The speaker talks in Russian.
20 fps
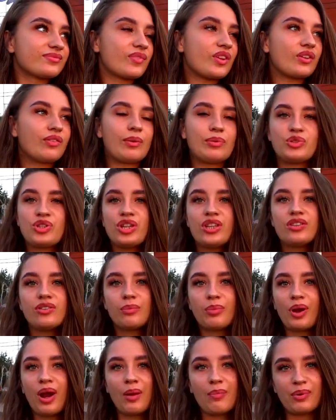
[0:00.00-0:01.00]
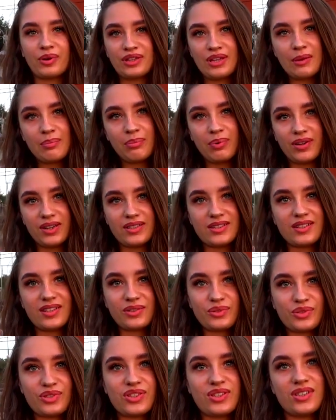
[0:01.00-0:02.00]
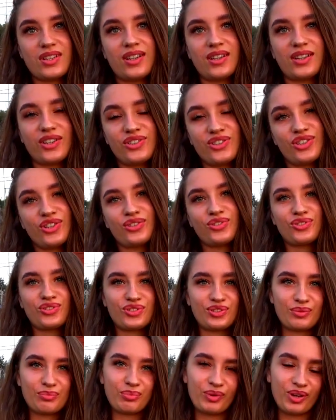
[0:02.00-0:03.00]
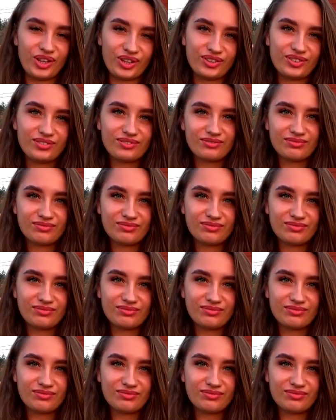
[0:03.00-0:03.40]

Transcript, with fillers: вообще не выбираю парней по знаку зодиака. Я считаю, что это бред.